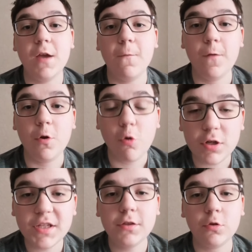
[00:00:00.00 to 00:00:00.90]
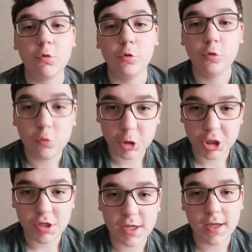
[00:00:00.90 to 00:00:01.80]
выходит
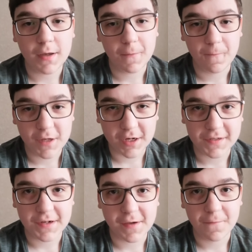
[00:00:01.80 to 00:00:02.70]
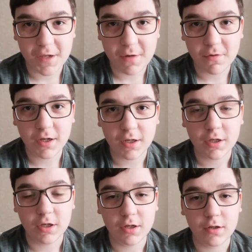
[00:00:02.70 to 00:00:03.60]
улучшенная версия фильма
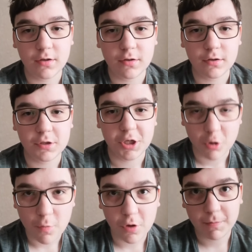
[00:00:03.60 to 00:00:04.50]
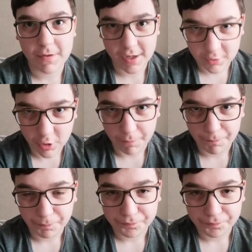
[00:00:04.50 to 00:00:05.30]
«Черемуха под окном».